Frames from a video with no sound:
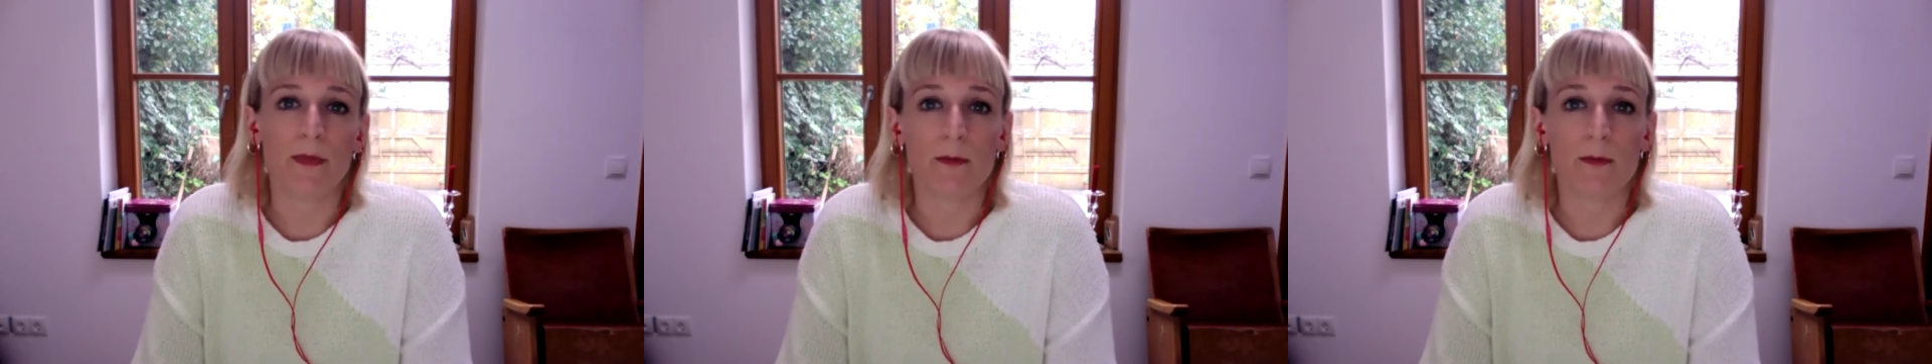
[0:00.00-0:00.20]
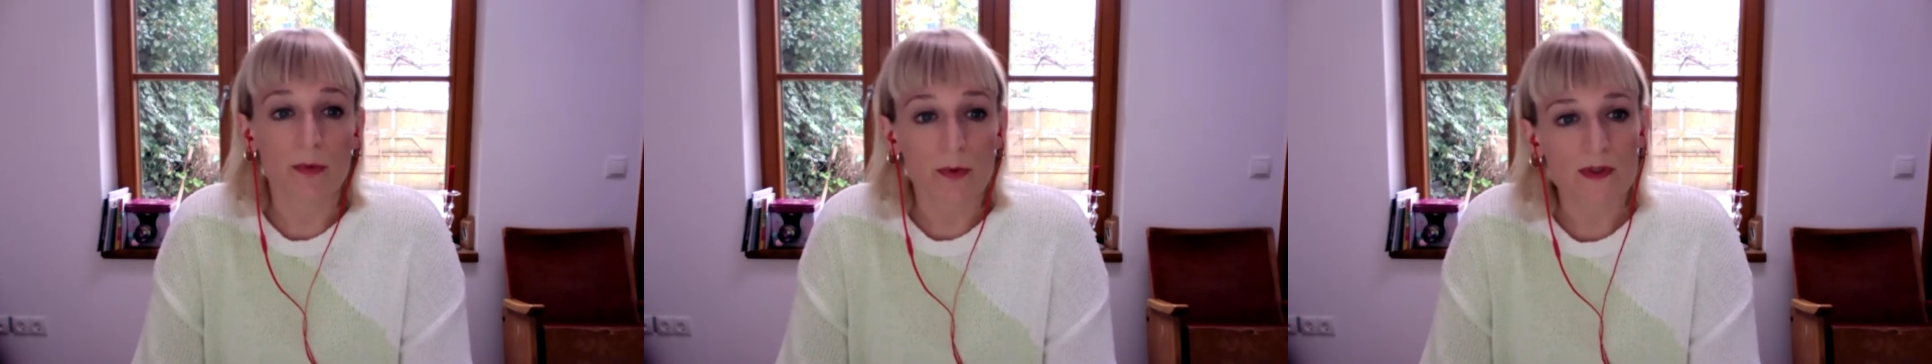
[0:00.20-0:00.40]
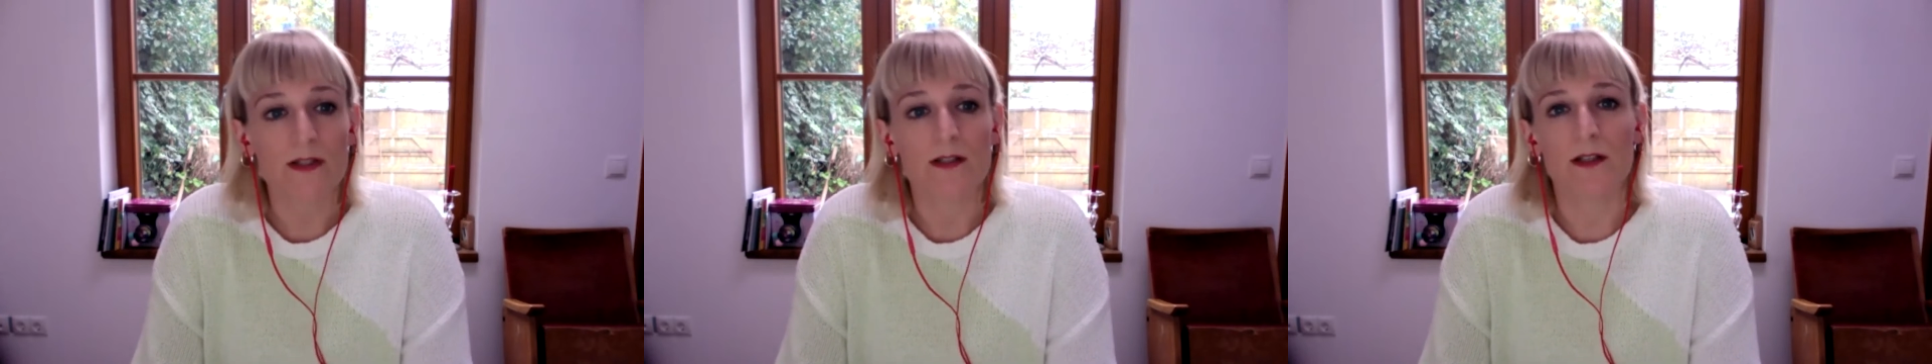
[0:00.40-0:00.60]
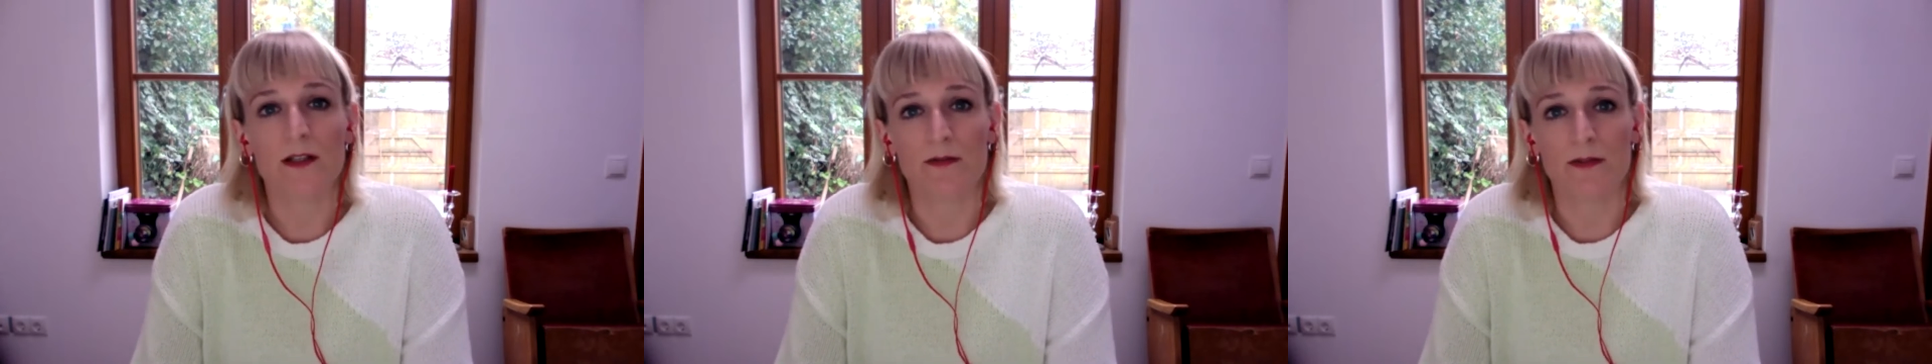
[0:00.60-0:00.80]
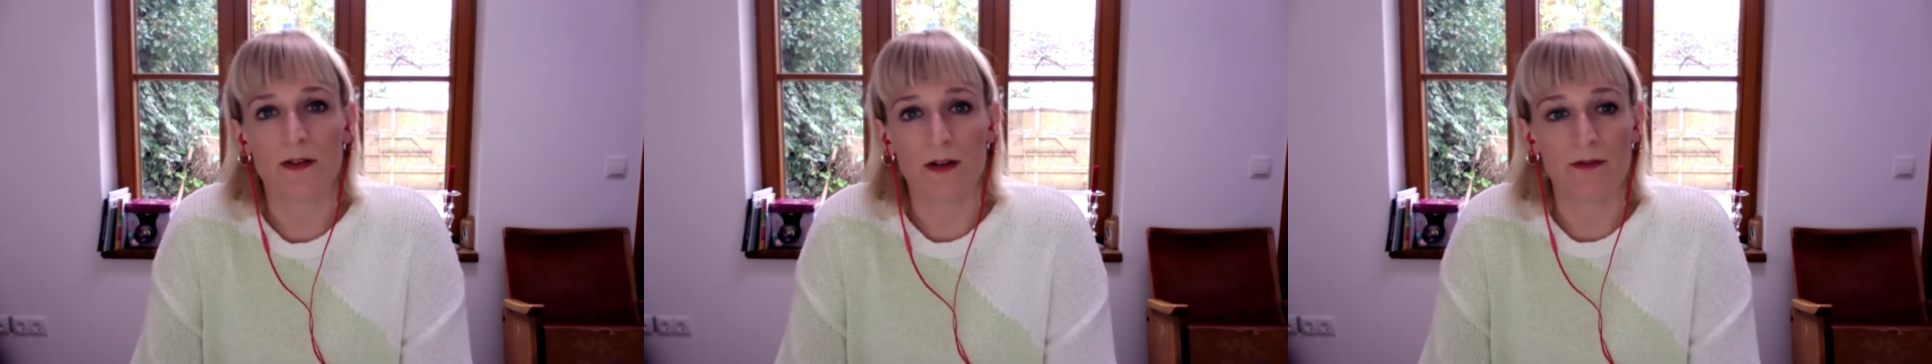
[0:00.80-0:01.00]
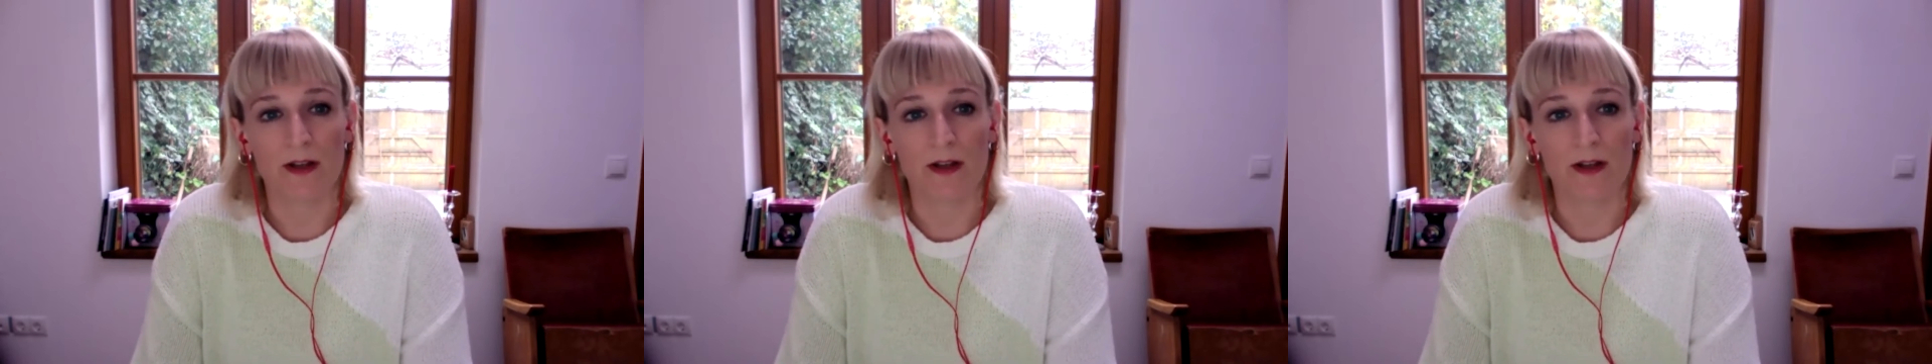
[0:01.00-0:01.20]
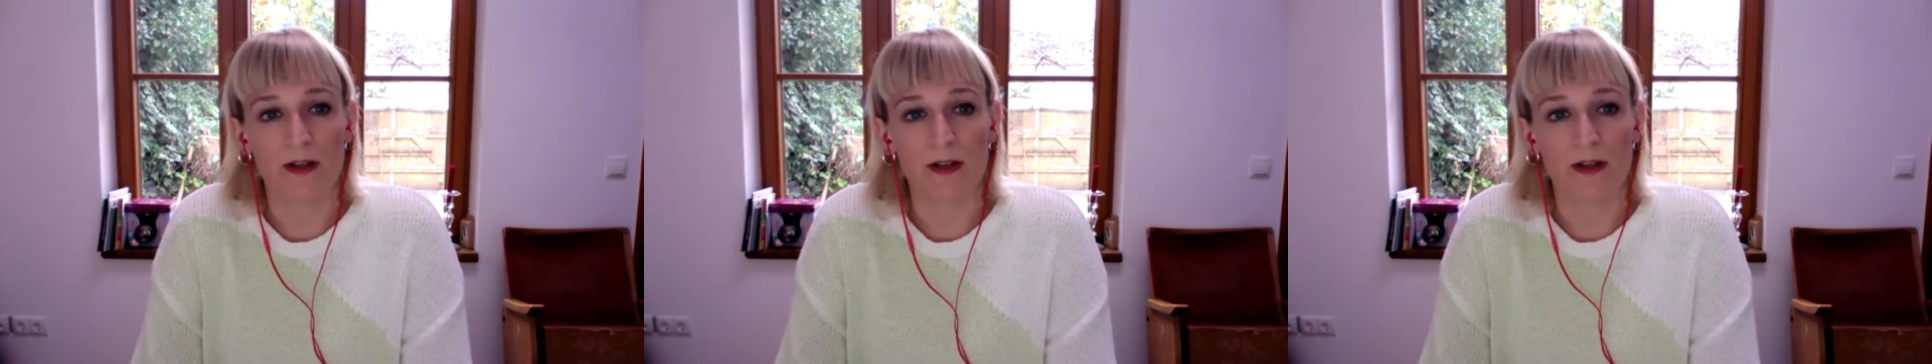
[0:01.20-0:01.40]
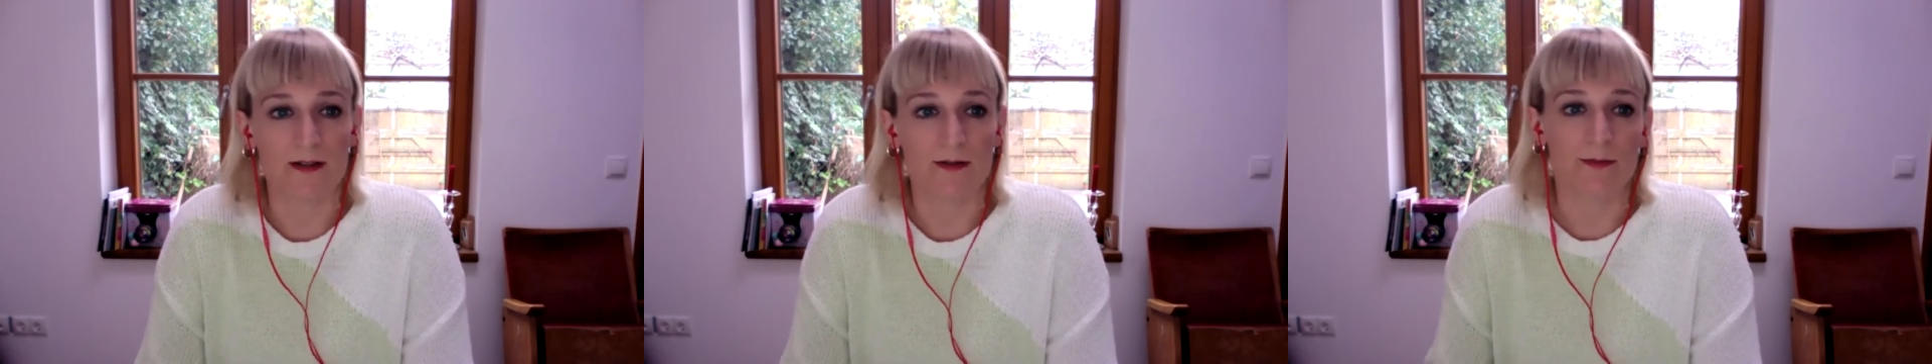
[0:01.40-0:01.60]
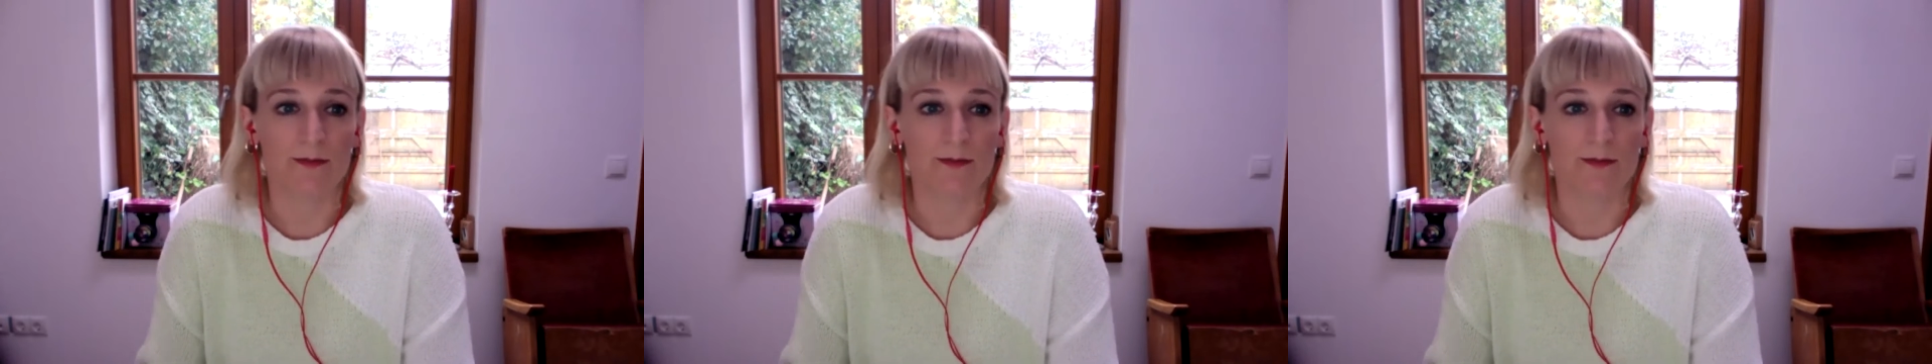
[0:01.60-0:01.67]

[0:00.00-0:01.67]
einen positiven Effekt hat.